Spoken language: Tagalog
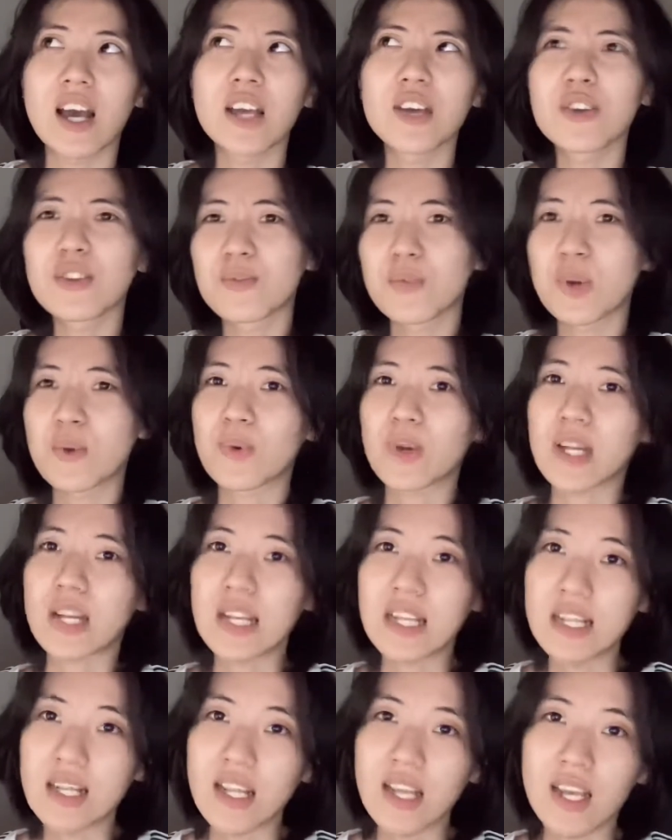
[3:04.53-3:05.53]
Ayun, we were
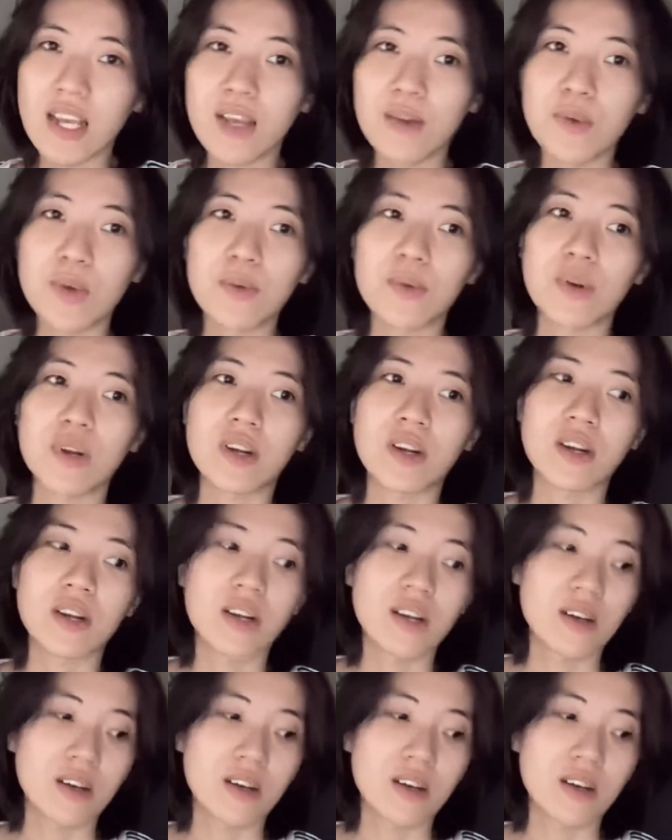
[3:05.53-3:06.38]
cleaning, we were,